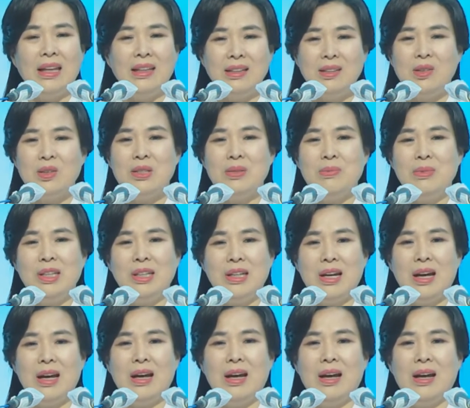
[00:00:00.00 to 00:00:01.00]
免得到
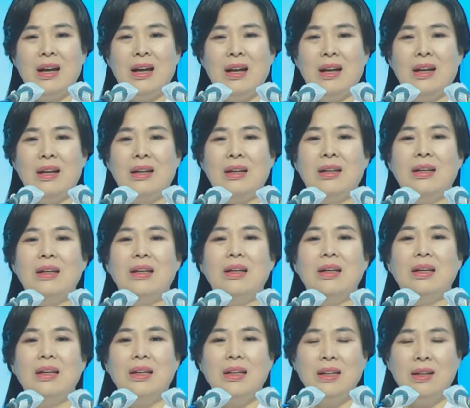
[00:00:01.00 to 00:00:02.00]
时候后悔莫
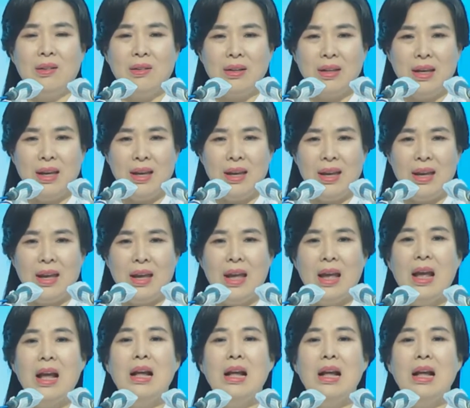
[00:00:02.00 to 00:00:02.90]
及，为时已晚。